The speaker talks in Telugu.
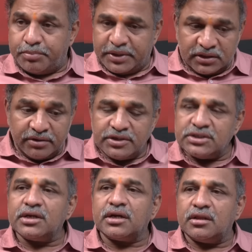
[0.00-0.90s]
పెద్ద
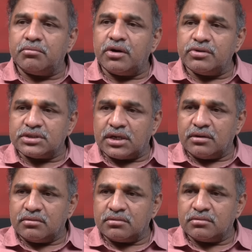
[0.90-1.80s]
విజయం కింద
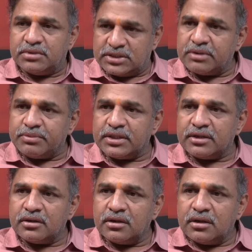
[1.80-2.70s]
భావించాలి బీజేపీది
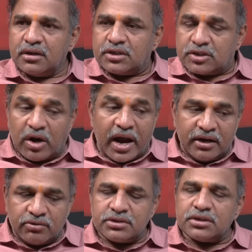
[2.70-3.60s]
సో
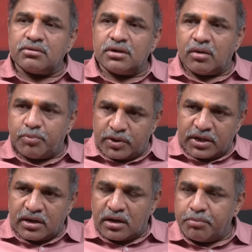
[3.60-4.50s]
ఆయనకు వచ్చినటువంటి రిపోర్ట్
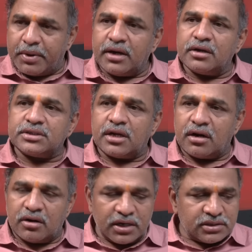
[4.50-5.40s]
ఏంటంటే పన్నెండు
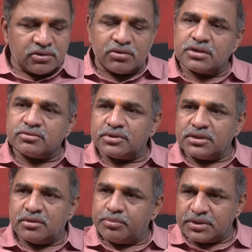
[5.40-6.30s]
స్థానాల్లో గెలిచే అవకాశం
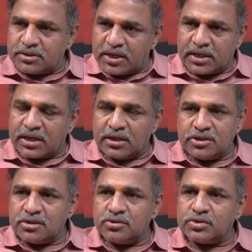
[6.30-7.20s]
ఉందని చెప్పేసి ఆయనకి
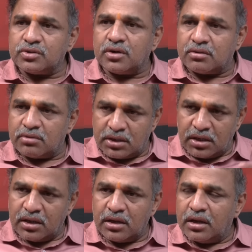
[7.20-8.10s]
ఇస్తున్నటువంటి
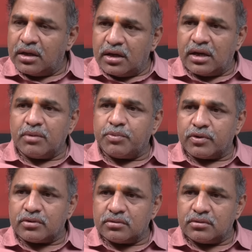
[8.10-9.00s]

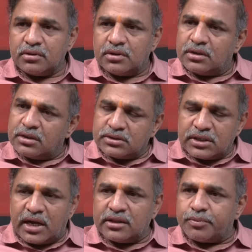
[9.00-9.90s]
రిపోర్ట్
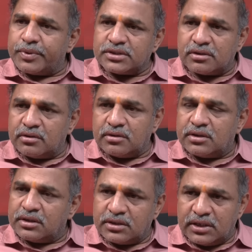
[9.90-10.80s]
సరే ఆంధ్రప్రదేశ్లో
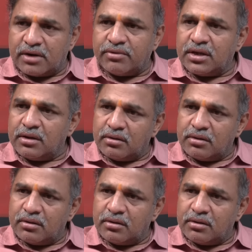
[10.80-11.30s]
ఇరవై